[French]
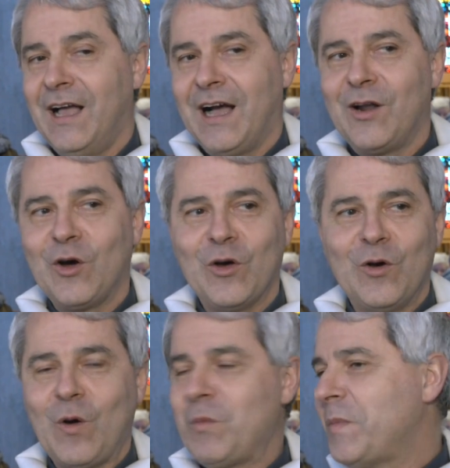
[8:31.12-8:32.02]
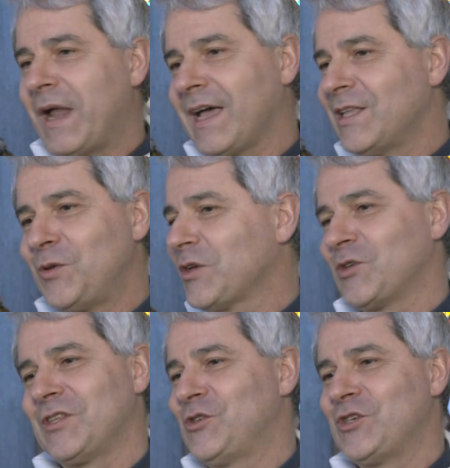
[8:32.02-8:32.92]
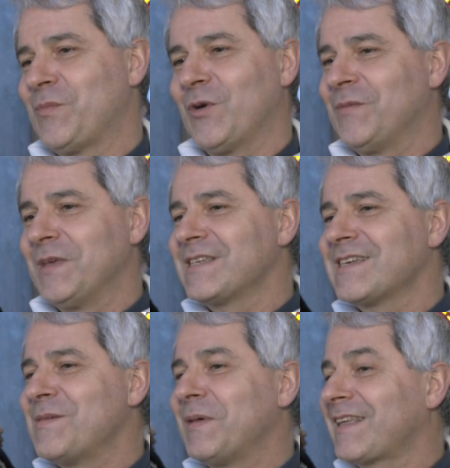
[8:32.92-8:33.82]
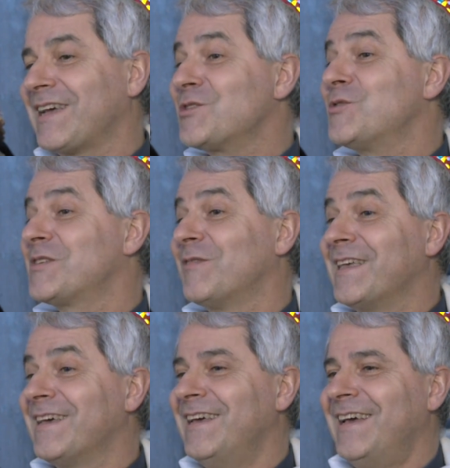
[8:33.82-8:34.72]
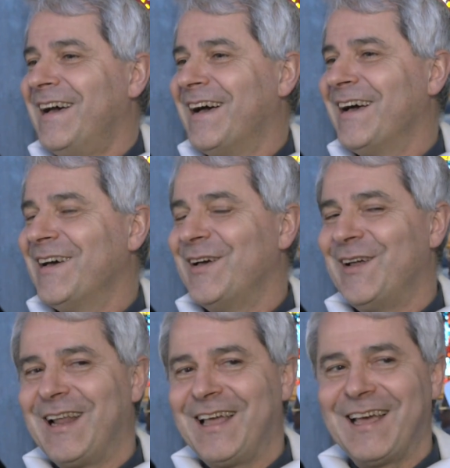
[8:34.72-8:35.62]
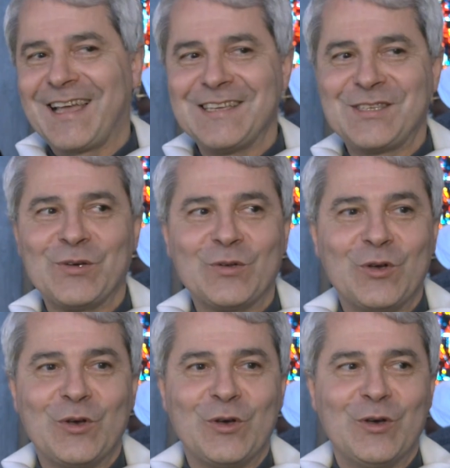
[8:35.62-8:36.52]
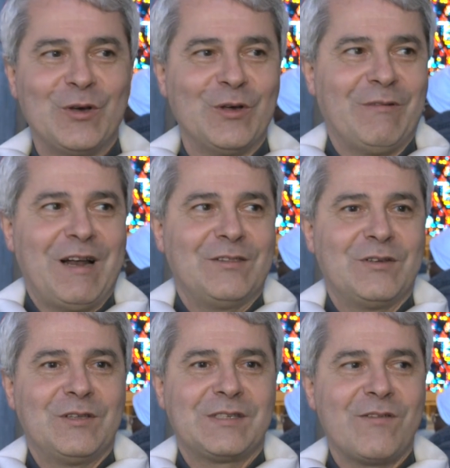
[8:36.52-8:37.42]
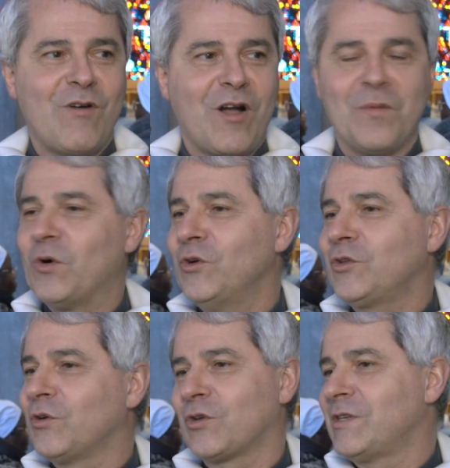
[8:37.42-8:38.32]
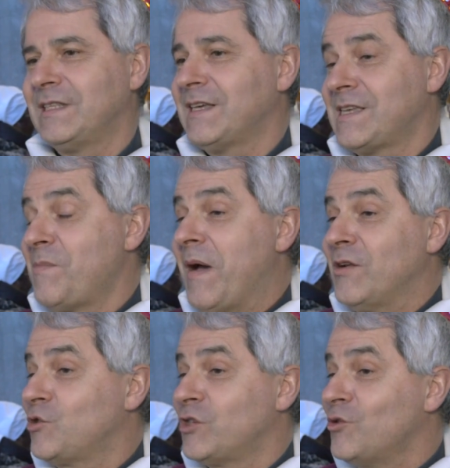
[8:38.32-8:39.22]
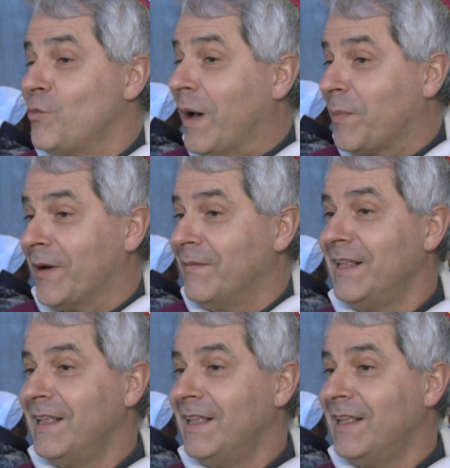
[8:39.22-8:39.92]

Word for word: Alors, euh, on ne peut pas le réduire sur des sujets polémiques, ça, n'est pas très juste, vous voyez. Hein, euh, la, question de, voilà, de, savoir comment on lutte contre le sida, ce n'est pas le sujet du pape.